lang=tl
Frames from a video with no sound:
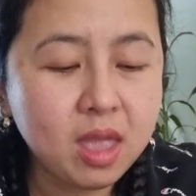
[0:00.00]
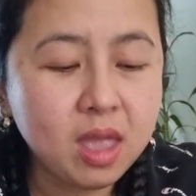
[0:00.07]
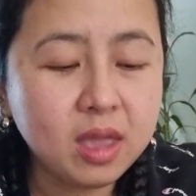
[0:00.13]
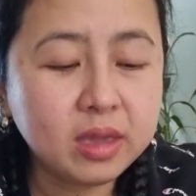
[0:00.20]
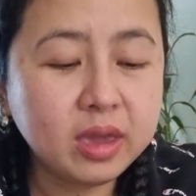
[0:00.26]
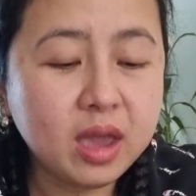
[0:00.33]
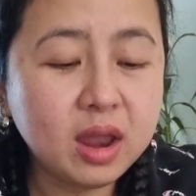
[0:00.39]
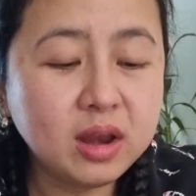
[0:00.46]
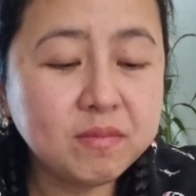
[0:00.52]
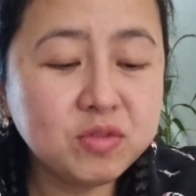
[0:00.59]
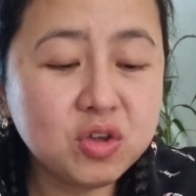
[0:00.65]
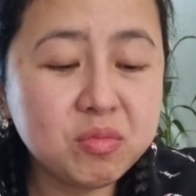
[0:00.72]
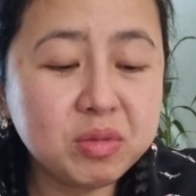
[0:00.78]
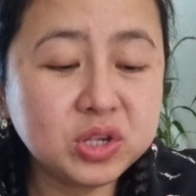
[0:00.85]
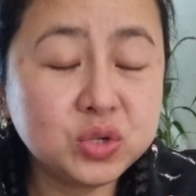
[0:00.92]
Kaya alam
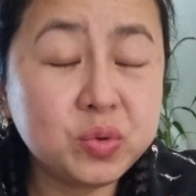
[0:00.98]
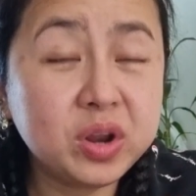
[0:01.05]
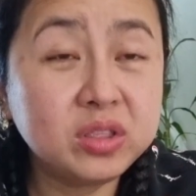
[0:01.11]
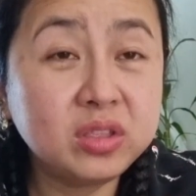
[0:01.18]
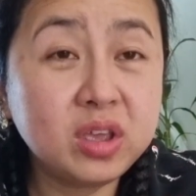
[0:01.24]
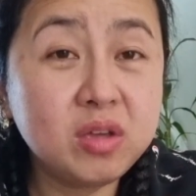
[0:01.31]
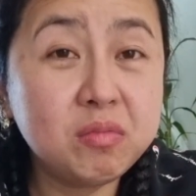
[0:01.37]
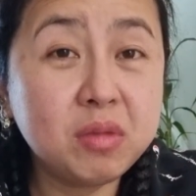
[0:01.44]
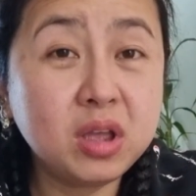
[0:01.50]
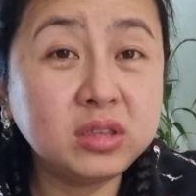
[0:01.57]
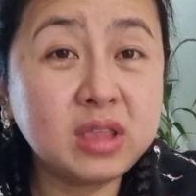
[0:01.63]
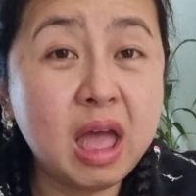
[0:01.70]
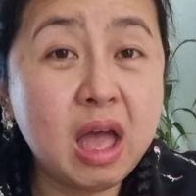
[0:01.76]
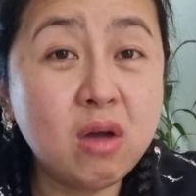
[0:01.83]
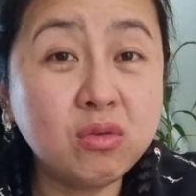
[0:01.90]
niya maswerte yung mga
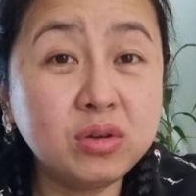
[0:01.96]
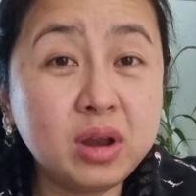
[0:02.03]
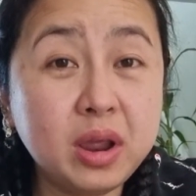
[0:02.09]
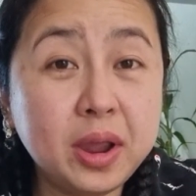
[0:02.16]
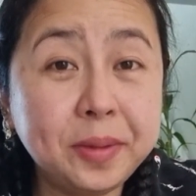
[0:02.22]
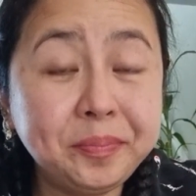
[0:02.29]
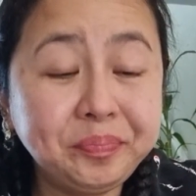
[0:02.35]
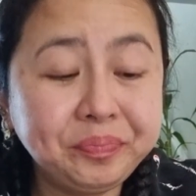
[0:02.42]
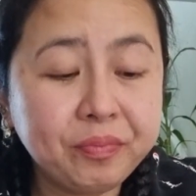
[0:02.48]
tao na